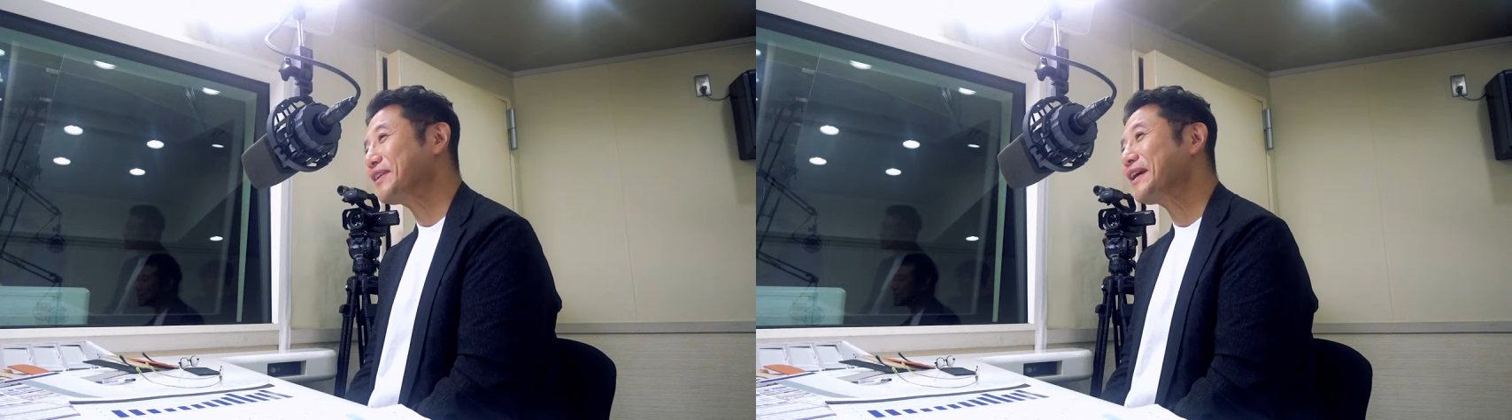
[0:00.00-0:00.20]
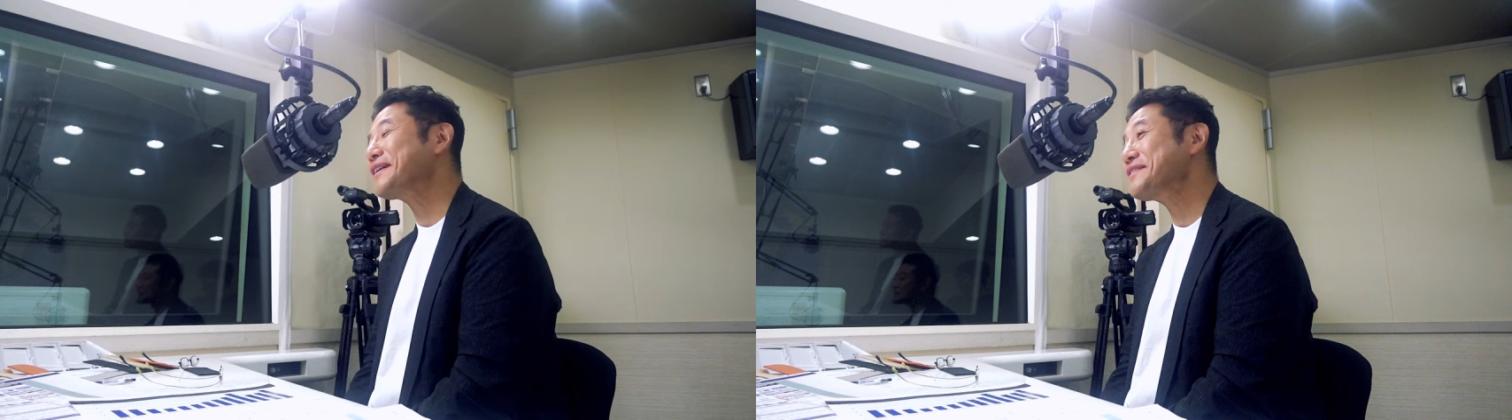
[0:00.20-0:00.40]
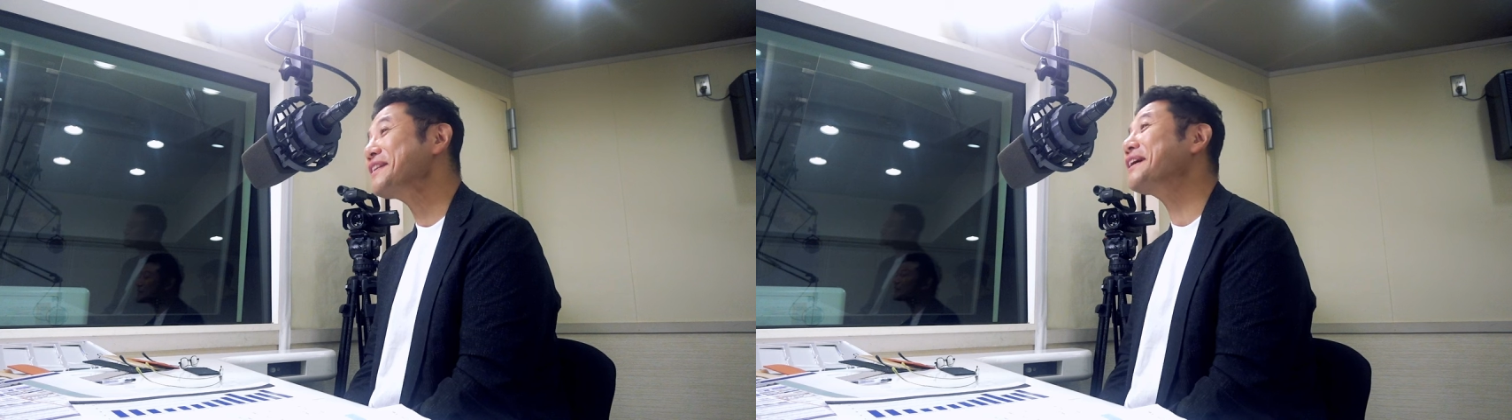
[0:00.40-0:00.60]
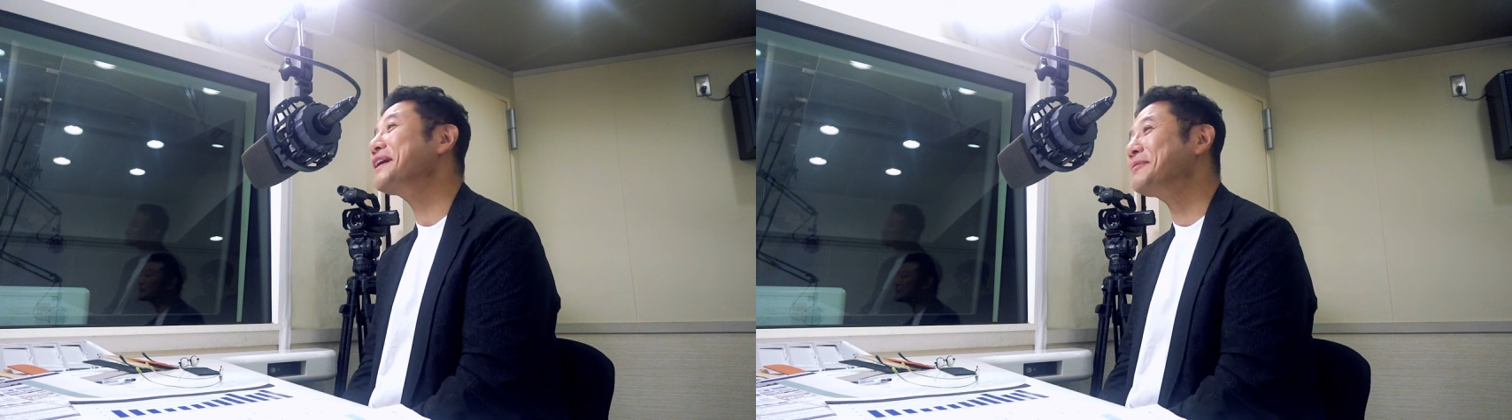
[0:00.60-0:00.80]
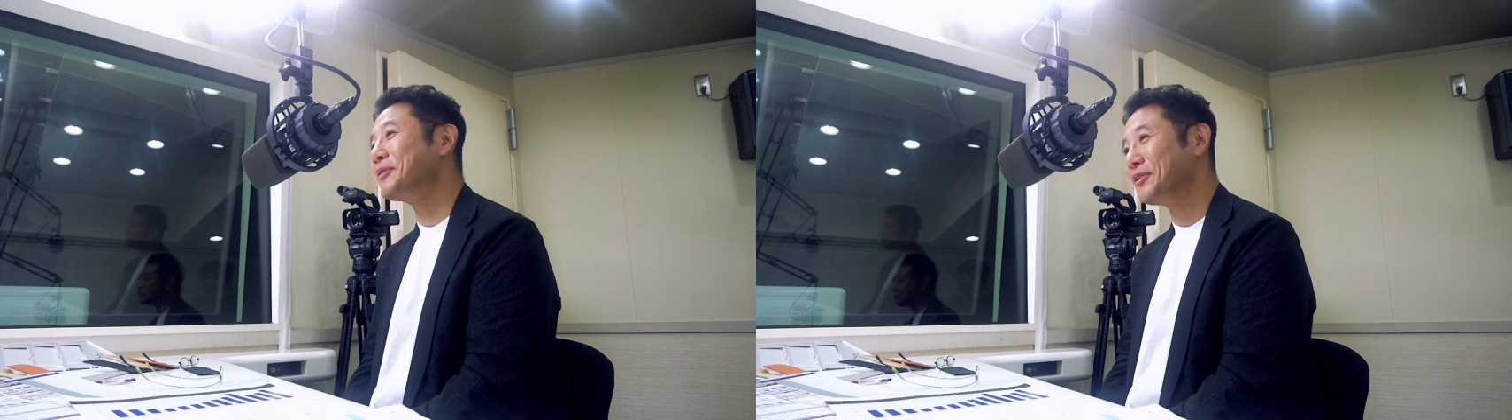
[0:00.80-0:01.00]
んと喧嘩しな
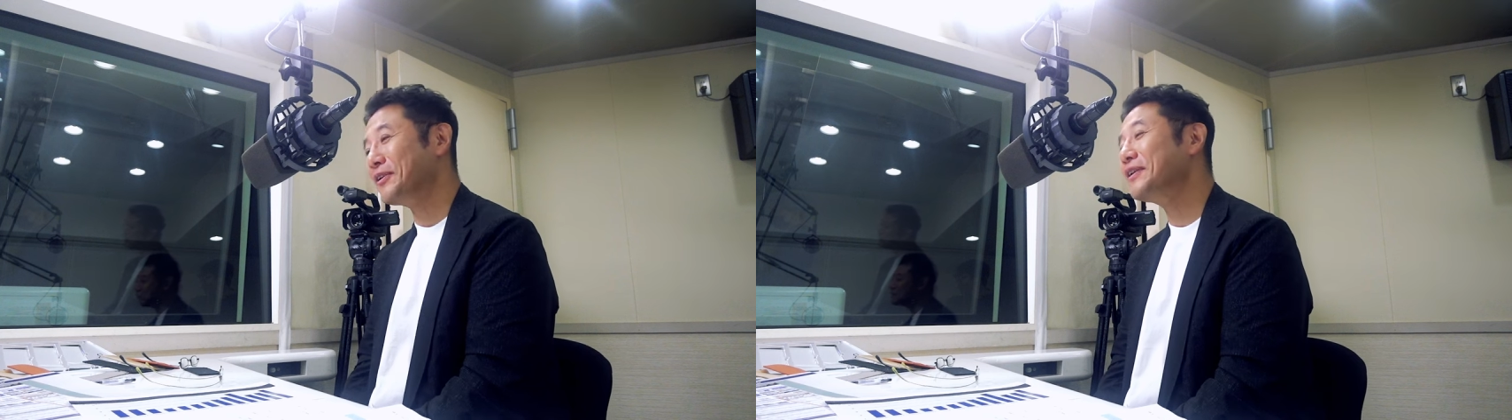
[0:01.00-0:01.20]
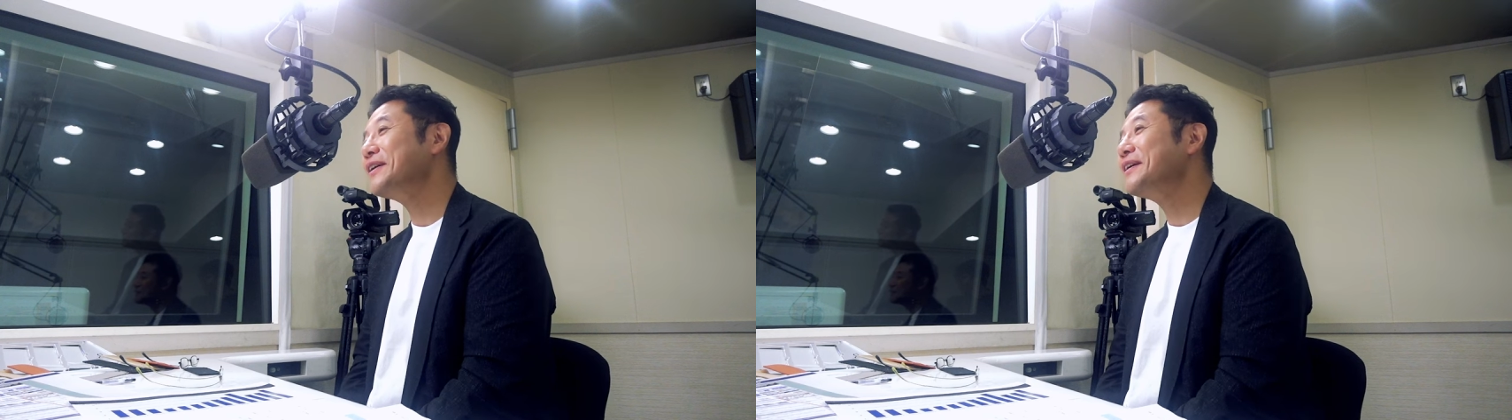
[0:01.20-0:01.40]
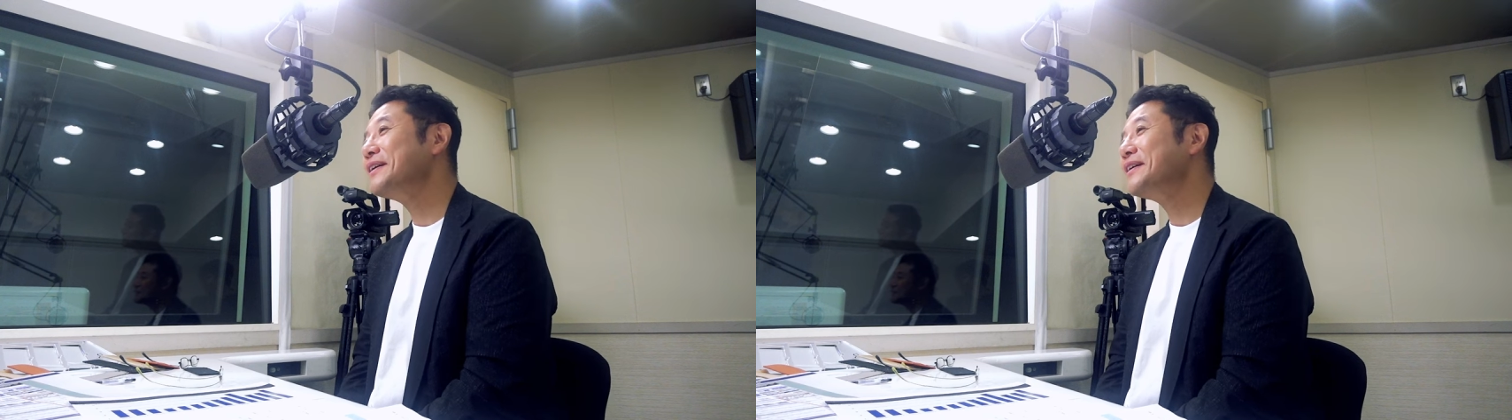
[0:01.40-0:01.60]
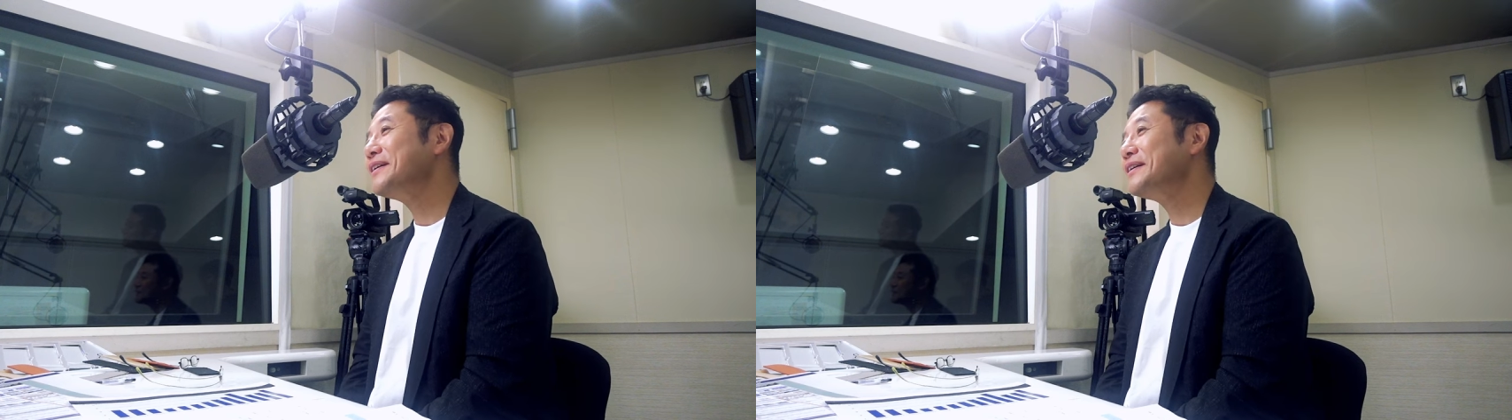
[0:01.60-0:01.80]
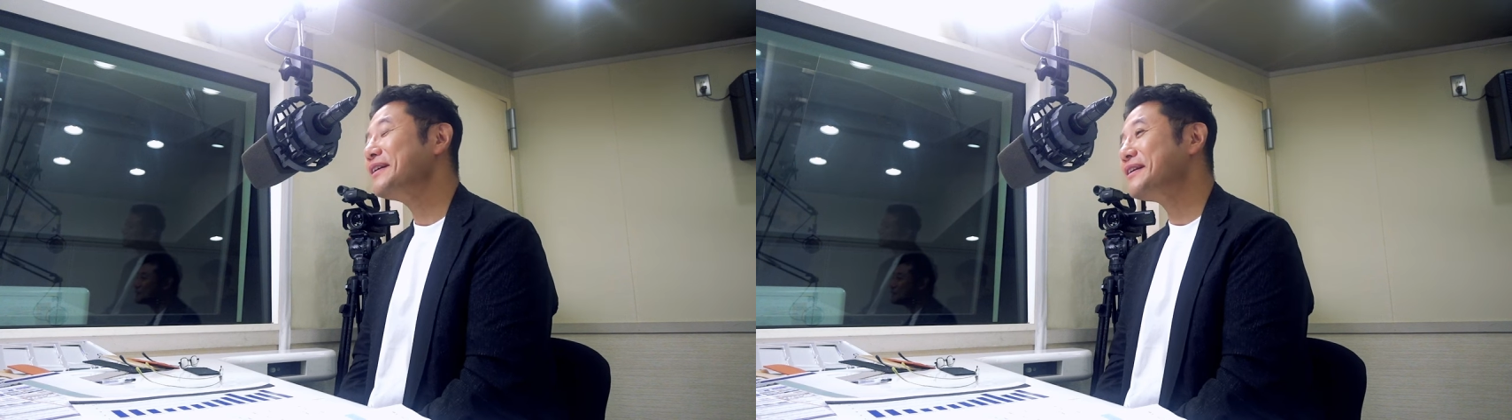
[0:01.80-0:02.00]
がらも、はいは
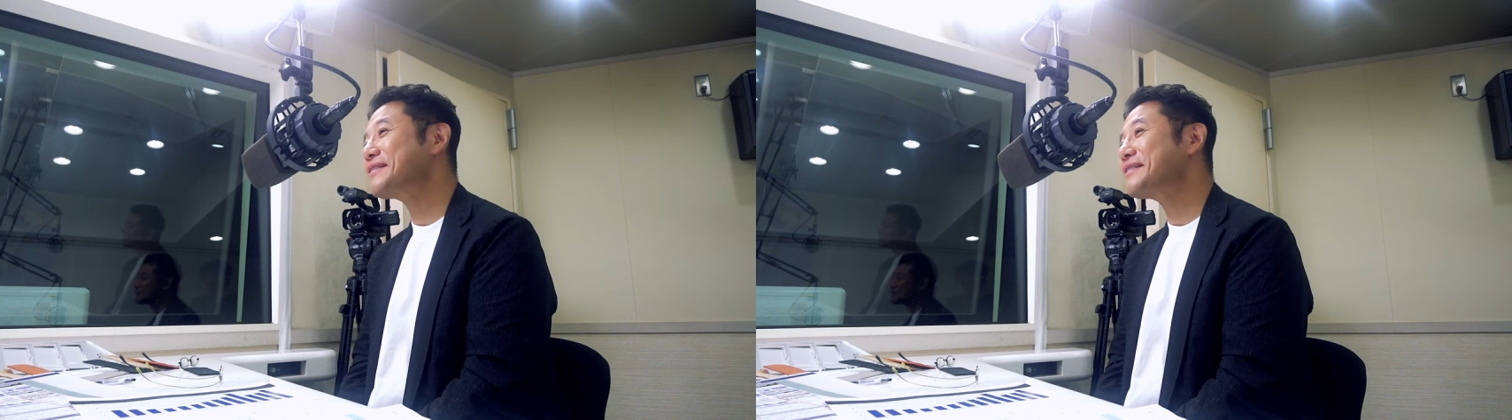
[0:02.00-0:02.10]
い、